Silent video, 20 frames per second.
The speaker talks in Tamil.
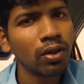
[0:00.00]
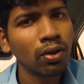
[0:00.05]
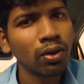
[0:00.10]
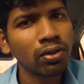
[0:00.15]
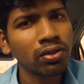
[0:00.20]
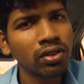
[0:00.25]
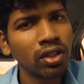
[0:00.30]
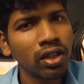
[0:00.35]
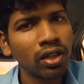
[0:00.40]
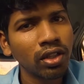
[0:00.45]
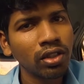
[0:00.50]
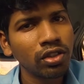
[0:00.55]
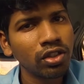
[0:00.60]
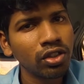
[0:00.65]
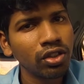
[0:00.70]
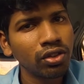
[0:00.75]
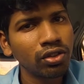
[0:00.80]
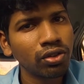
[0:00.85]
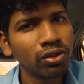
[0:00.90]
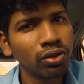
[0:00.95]
crows are
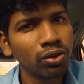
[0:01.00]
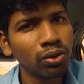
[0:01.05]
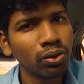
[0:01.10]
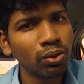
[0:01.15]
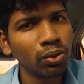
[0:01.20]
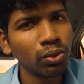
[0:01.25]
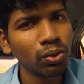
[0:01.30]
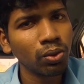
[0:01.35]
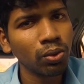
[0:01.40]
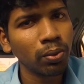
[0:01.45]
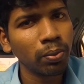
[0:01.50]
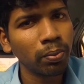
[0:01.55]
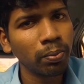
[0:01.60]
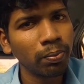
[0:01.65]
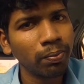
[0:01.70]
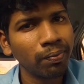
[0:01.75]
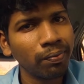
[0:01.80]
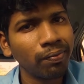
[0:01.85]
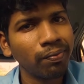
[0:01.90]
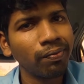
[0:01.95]
injurious to
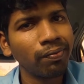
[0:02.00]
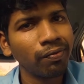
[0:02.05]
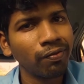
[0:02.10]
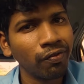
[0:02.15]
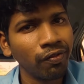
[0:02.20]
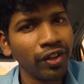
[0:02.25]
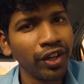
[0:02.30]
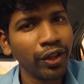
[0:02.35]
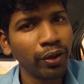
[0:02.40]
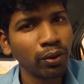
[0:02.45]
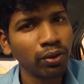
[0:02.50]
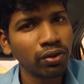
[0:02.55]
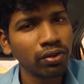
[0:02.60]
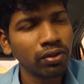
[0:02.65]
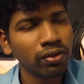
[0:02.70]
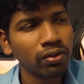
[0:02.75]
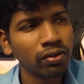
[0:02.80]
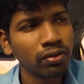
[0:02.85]
videos